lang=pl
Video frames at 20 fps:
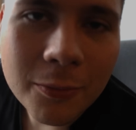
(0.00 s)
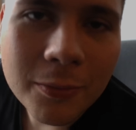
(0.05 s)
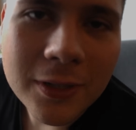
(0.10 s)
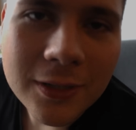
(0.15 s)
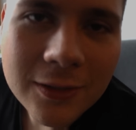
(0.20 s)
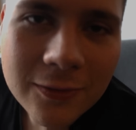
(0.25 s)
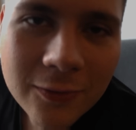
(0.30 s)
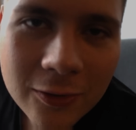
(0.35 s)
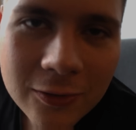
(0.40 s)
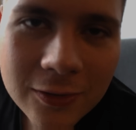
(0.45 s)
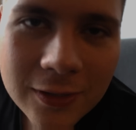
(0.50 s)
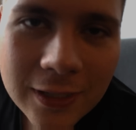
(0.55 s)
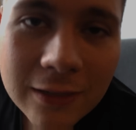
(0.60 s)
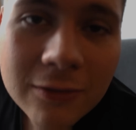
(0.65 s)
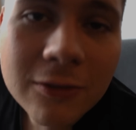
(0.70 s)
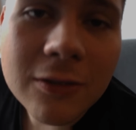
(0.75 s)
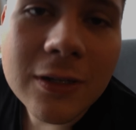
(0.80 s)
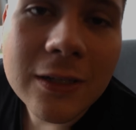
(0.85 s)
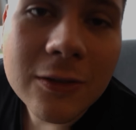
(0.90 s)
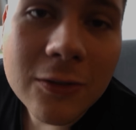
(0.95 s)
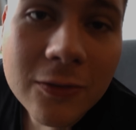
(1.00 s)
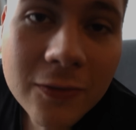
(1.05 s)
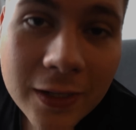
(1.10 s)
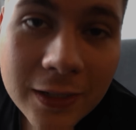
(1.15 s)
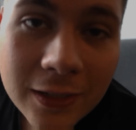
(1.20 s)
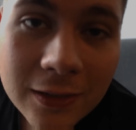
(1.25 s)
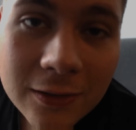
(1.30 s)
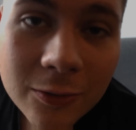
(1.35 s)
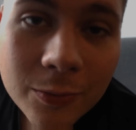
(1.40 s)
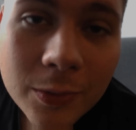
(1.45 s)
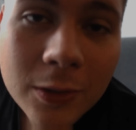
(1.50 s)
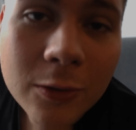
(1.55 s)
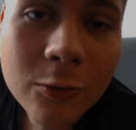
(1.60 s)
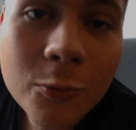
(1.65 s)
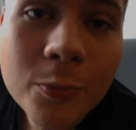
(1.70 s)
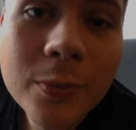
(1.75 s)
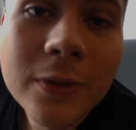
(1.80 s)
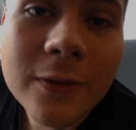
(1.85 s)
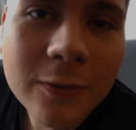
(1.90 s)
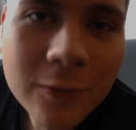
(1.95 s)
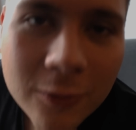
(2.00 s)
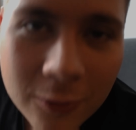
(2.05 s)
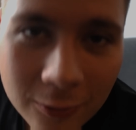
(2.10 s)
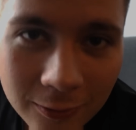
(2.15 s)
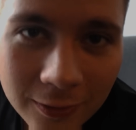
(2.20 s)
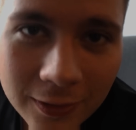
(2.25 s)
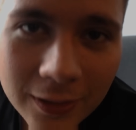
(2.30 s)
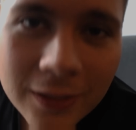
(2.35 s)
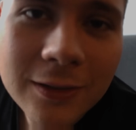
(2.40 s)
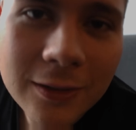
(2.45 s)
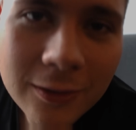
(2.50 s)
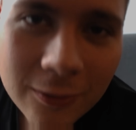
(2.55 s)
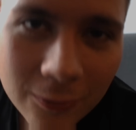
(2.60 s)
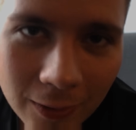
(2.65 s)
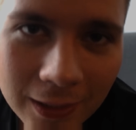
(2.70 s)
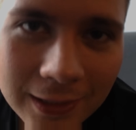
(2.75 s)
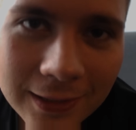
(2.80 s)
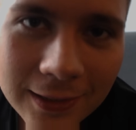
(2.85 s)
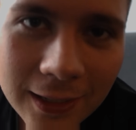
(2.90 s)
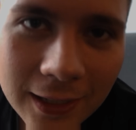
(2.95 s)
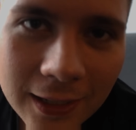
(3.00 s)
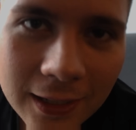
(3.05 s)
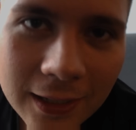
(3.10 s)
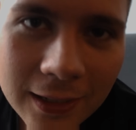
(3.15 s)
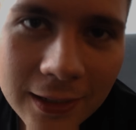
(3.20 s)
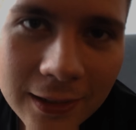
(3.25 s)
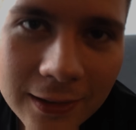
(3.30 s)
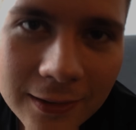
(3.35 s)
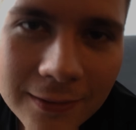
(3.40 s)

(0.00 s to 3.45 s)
Dobry związek to ratowanie sobie dupy w trudnych sytuacjach.